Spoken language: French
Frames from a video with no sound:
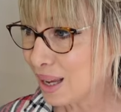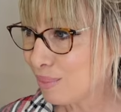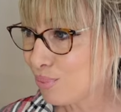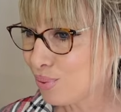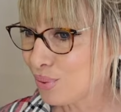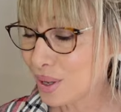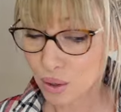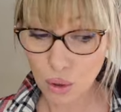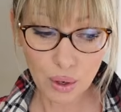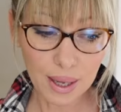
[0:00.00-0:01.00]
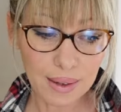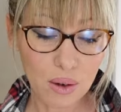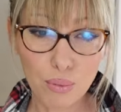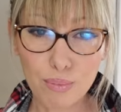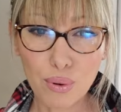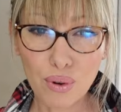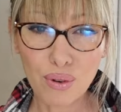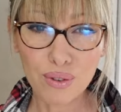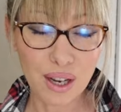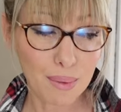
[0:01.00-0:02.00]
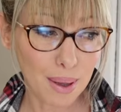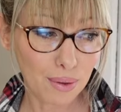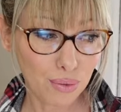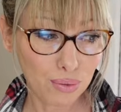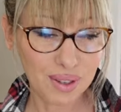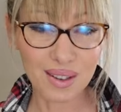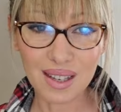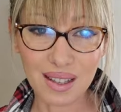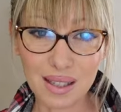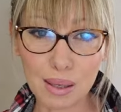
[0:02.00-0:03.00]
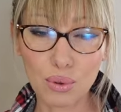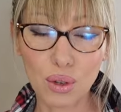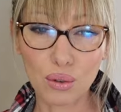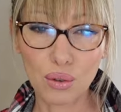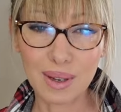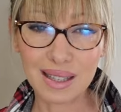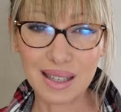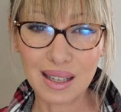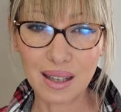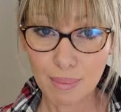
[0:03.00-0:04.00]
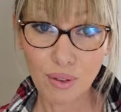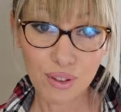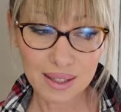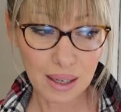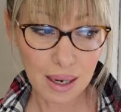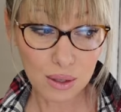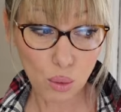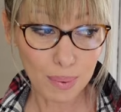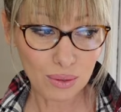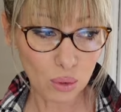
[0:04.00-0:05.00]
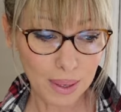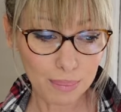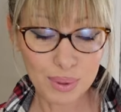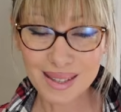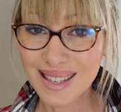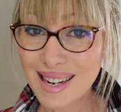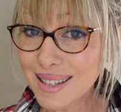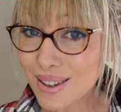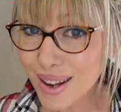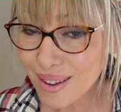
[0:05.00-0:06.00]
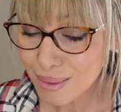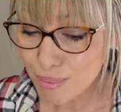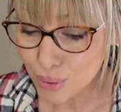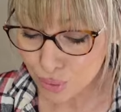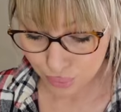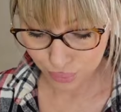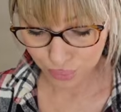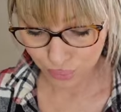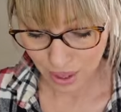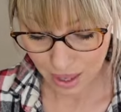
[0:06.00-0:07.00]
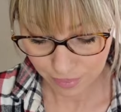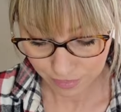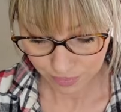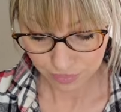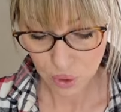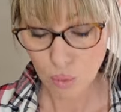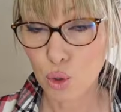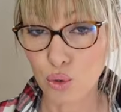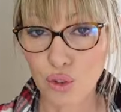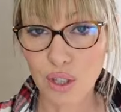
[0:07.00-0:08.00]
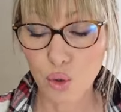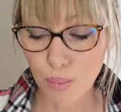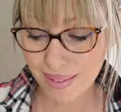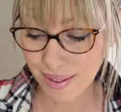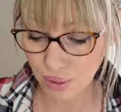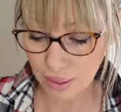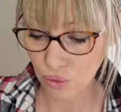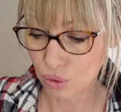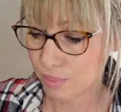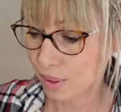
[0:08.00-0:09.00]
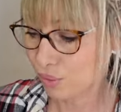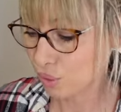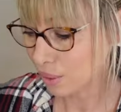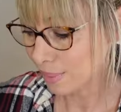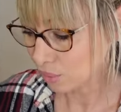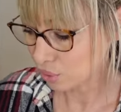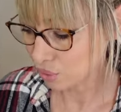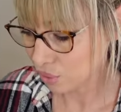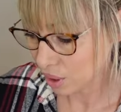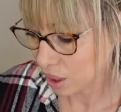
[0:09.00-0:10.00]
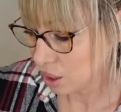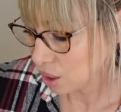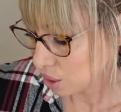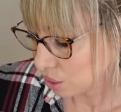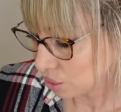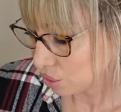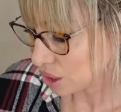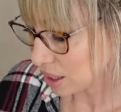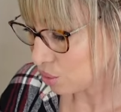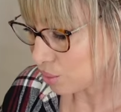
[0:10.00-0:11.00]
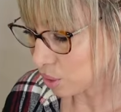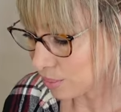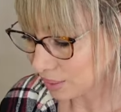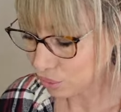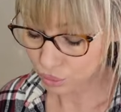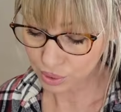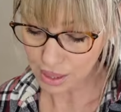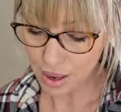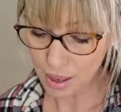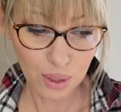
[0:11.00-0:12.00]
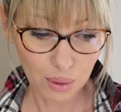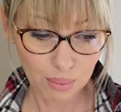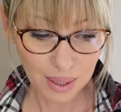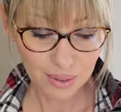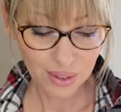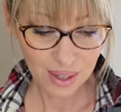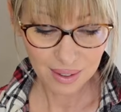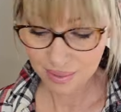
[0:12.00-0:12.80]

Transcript: Et puis Croquette, le pot, j'avais pas vu, vous savez, c'est un distributeur automatique. En fait, elles sont pas tombées puisqu'il n'y en avait plus. Voilà. Je vais donner du pâté en attendant, mais il faut quand même que, j'aille lui remettre tout ça. C'est trop mignon, toi